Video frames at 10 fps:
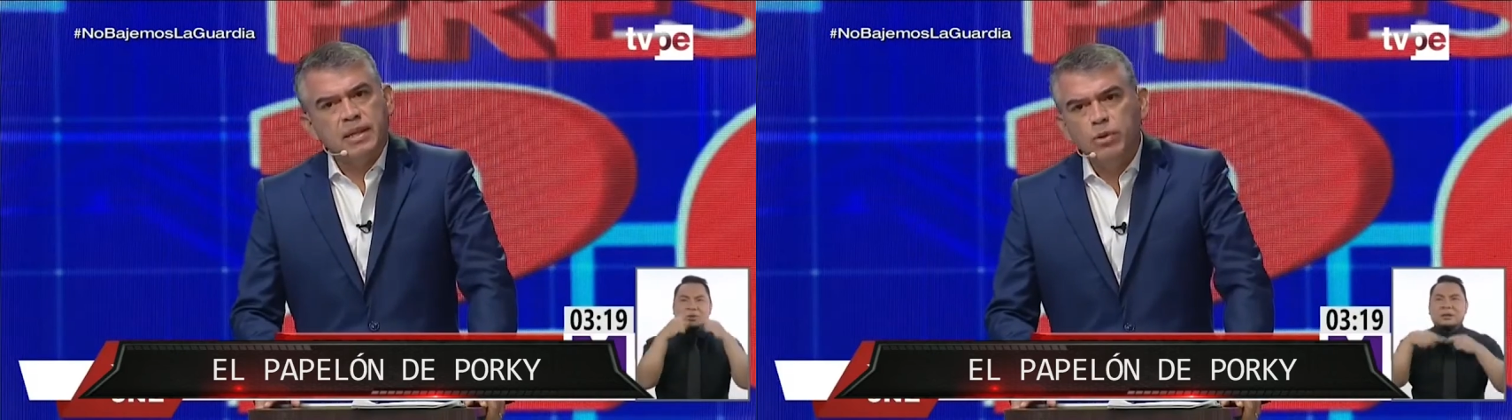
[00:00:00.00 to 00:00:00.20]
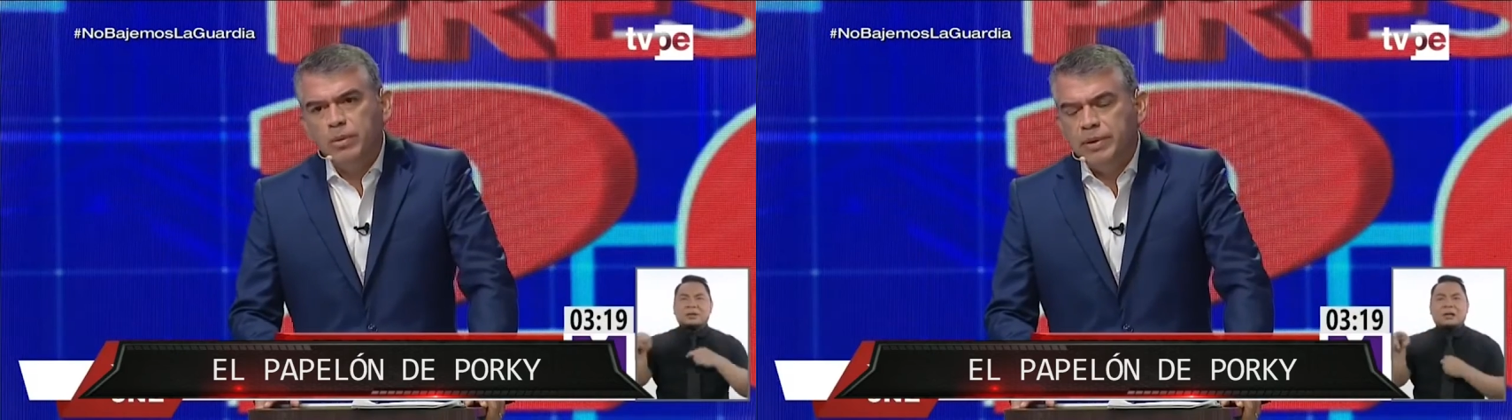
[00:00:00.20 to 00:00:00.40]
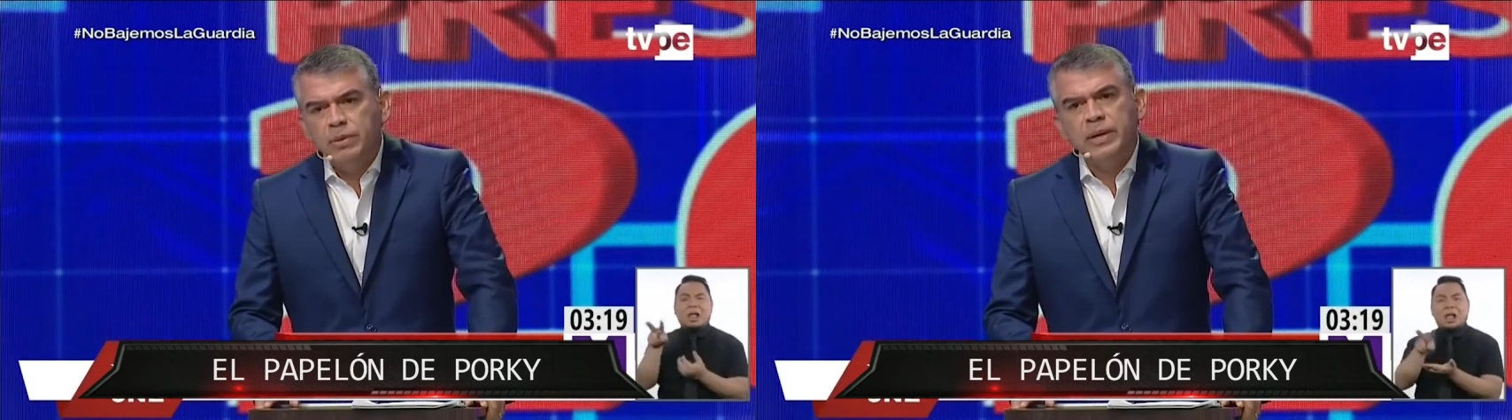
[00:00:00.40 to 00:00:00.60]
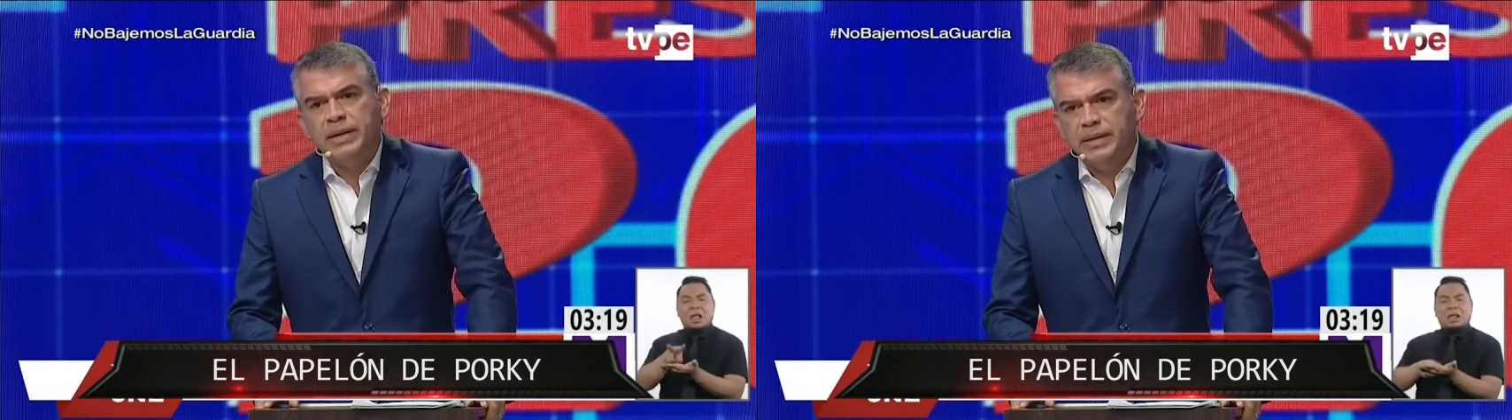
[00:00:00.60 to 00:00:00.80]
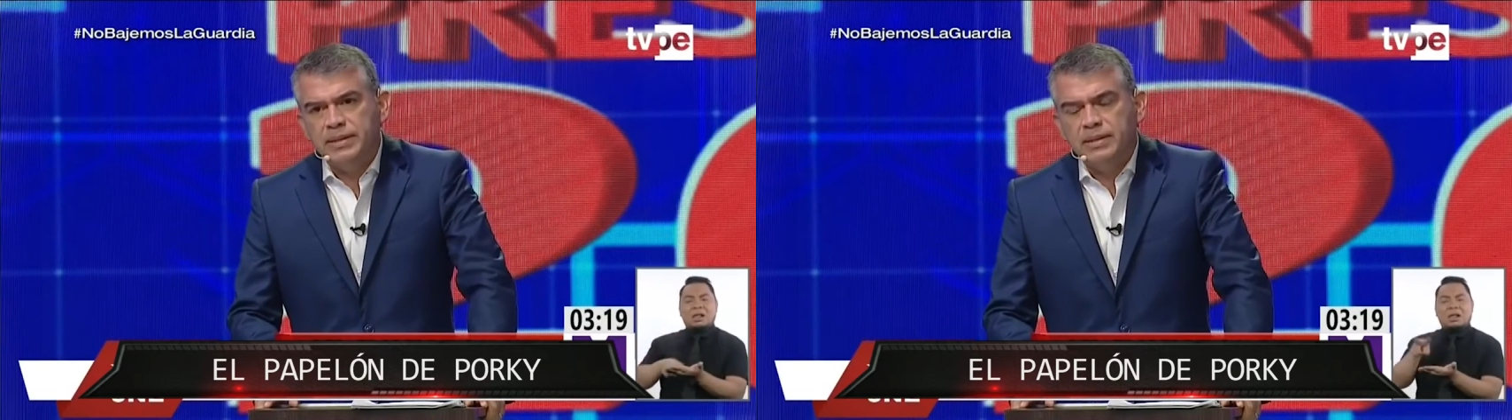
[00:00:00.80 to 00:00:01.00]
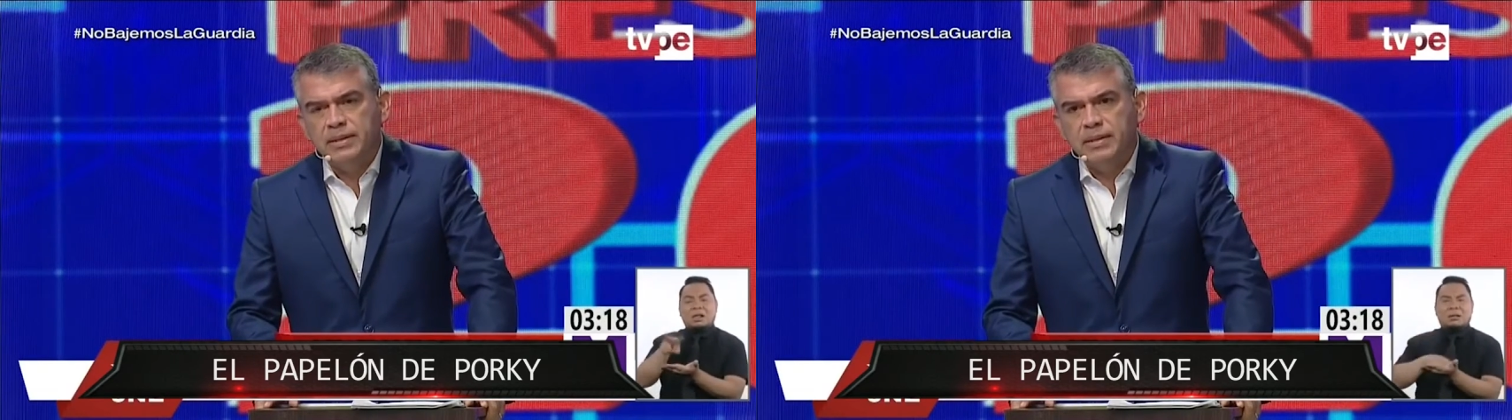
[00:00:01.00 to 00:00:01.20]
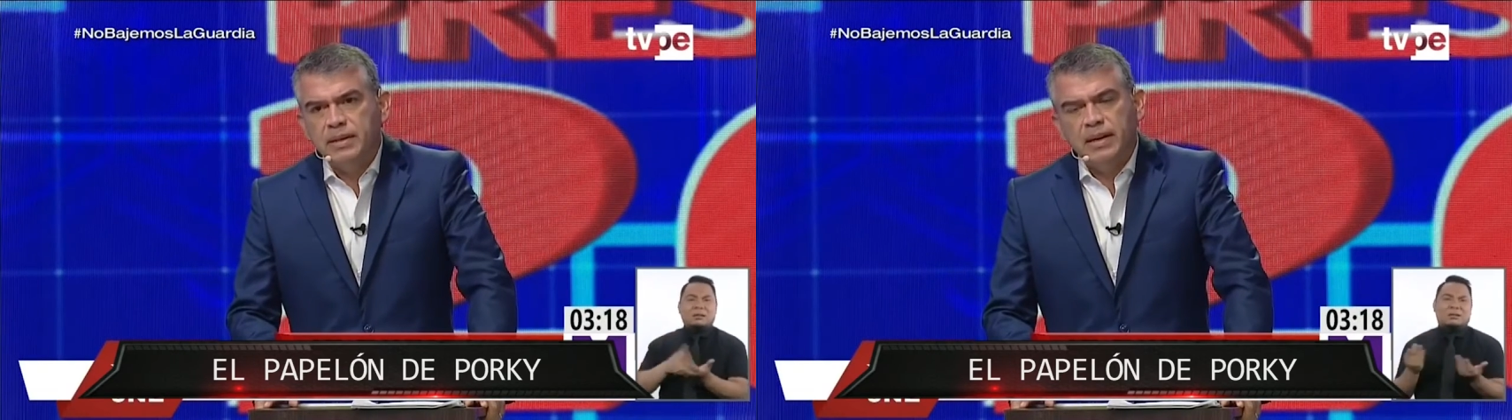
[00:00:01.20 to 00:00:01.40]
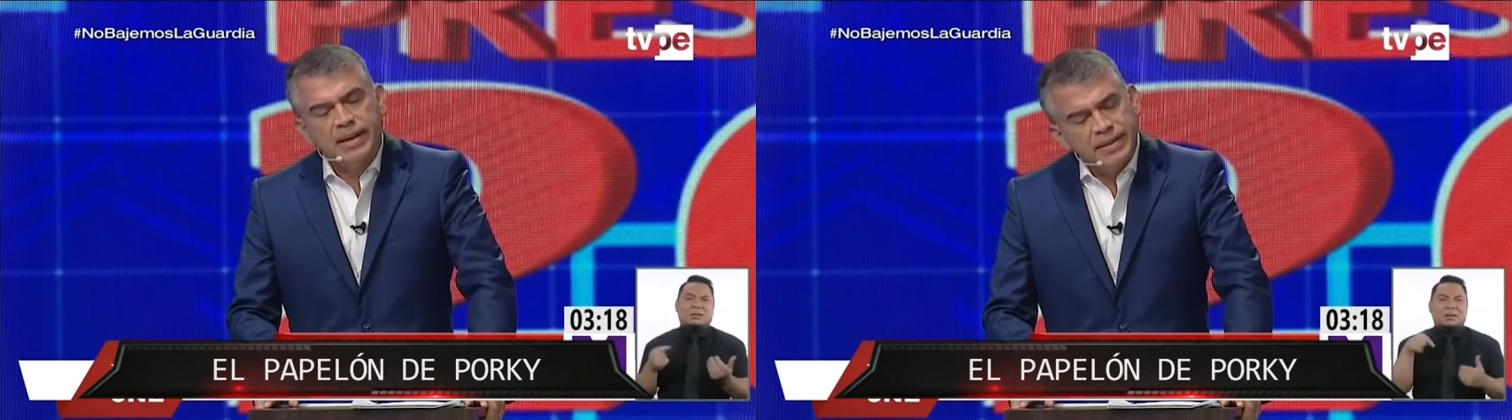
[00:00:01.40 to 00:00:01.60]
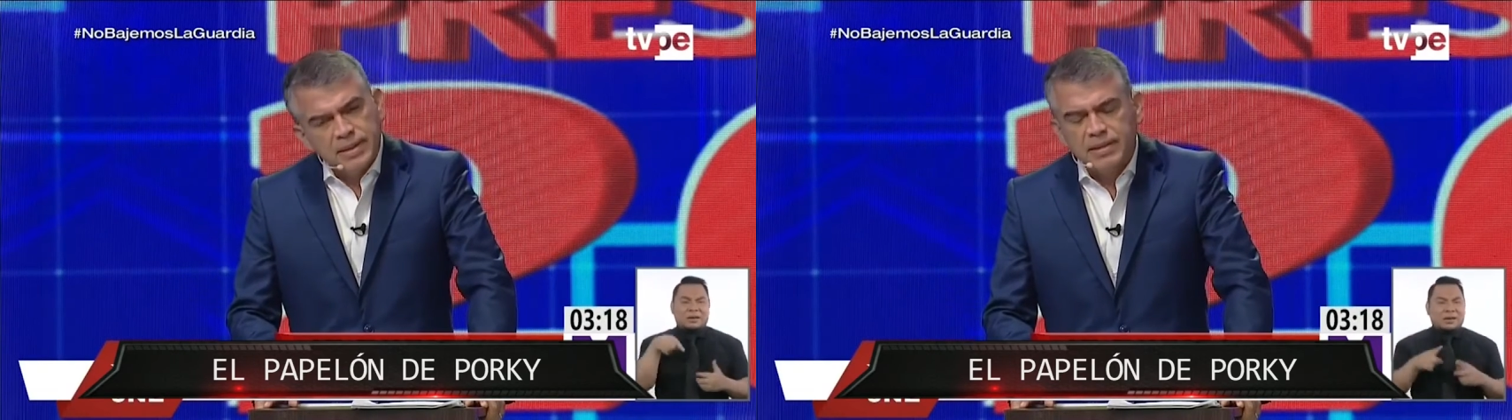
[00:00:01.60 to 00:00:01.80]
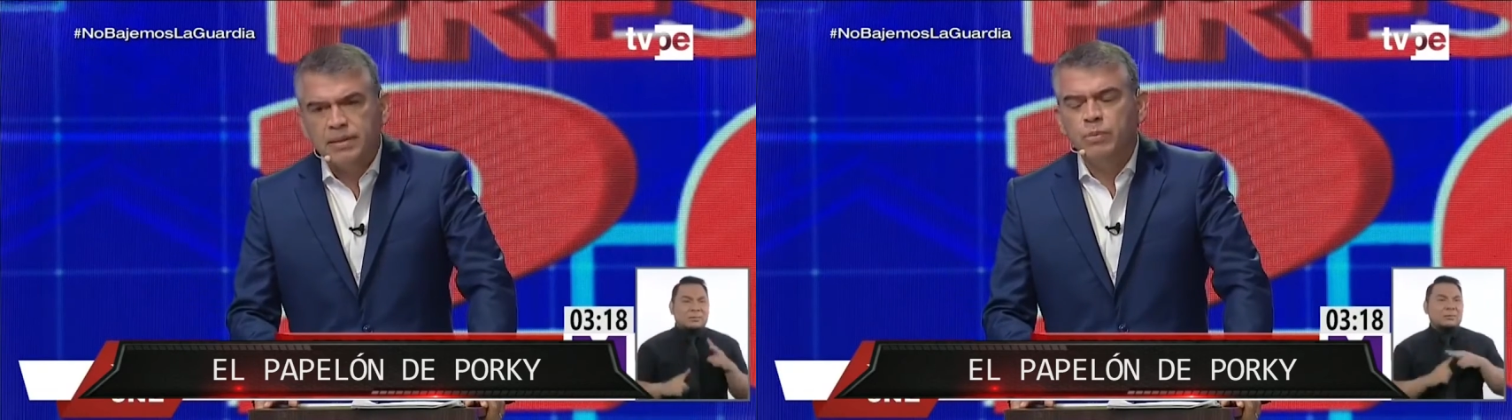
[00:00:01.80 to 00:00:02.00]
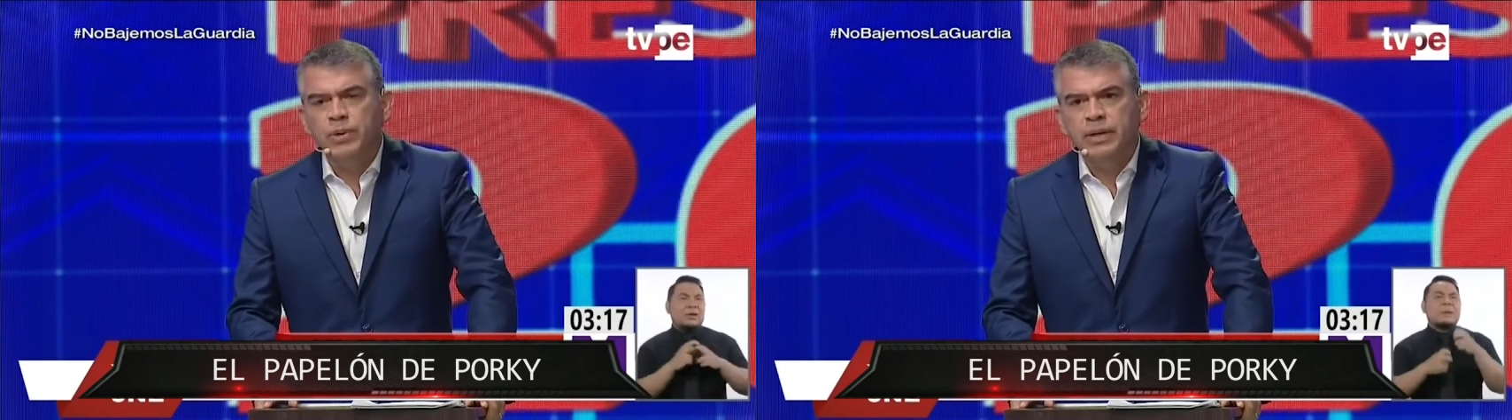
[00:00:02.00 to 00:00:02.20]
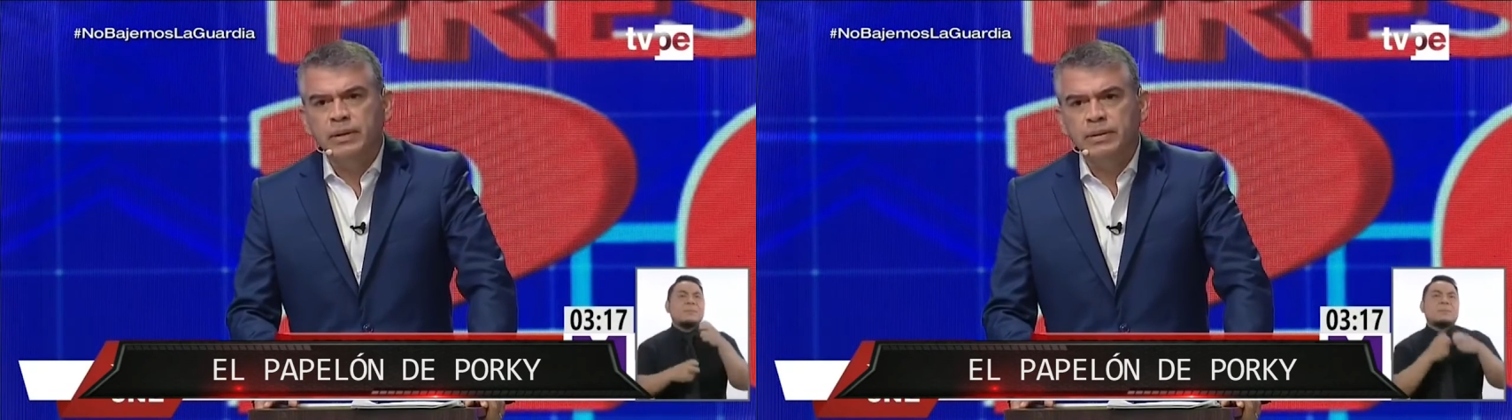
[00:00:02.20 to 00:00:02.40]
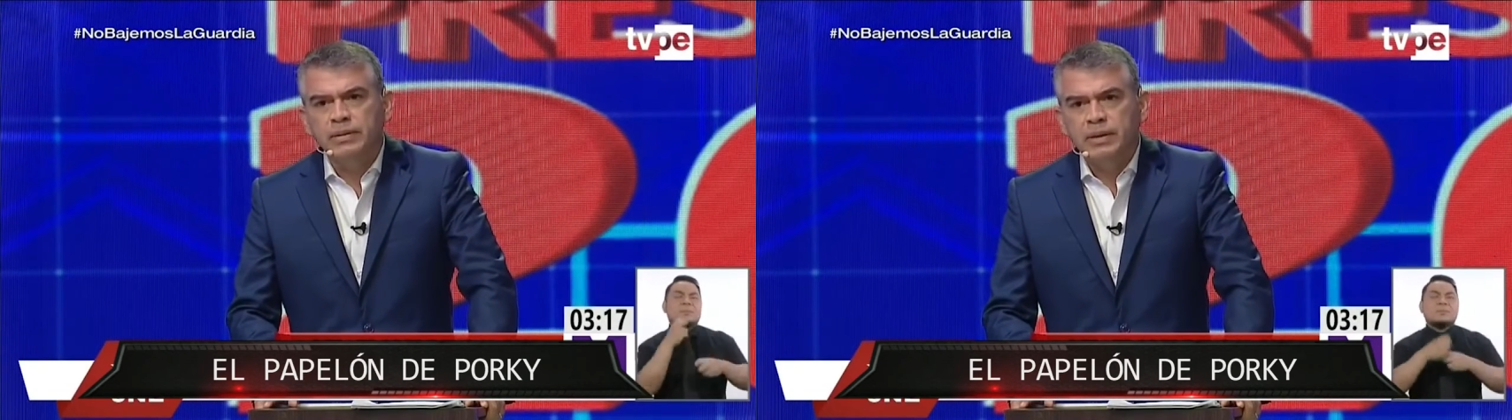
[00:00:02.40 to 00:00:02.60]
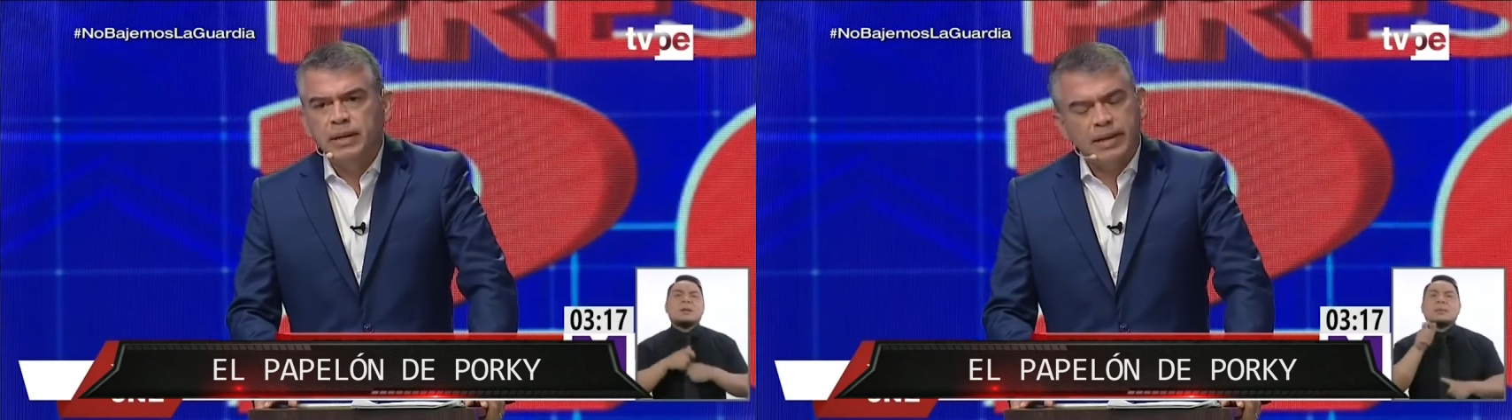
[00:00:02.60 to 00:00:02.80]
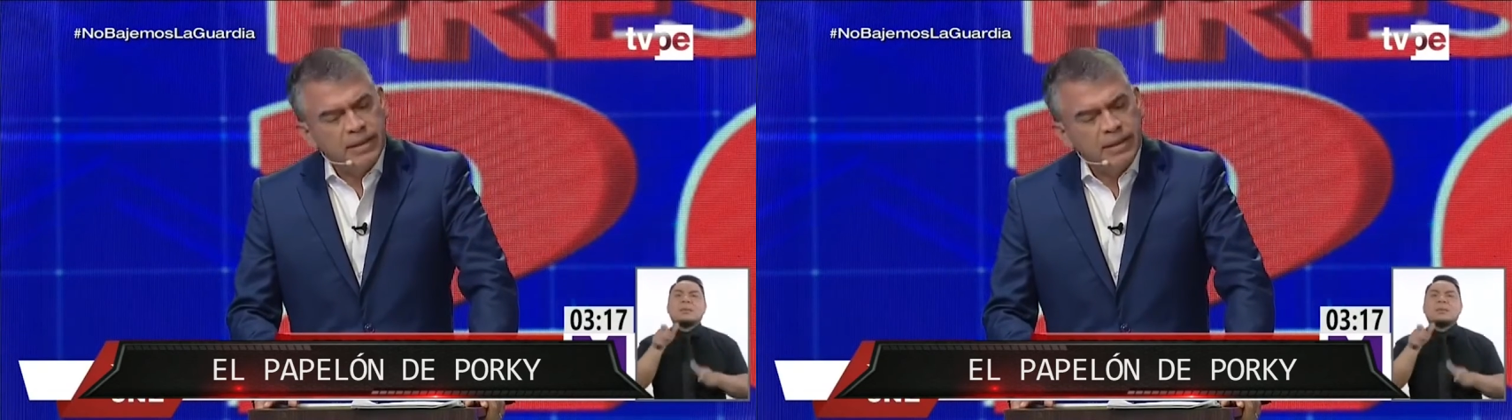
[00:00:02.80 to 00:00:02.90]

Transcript: Estamos viviendo una crisis, la gente se está muriendo,